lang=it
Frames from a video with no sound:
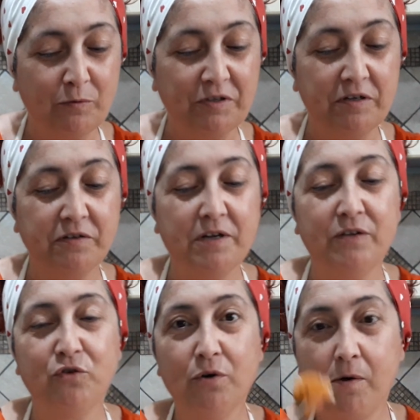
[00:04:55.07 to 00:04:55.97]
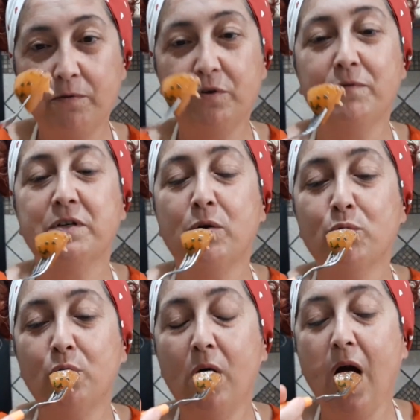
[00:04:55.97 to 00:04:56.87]
questo assaggio, io vi
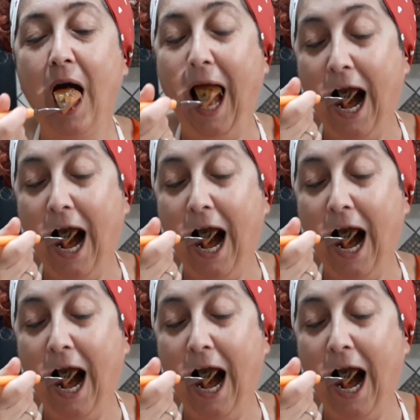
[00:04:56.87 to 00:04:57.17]
saluto.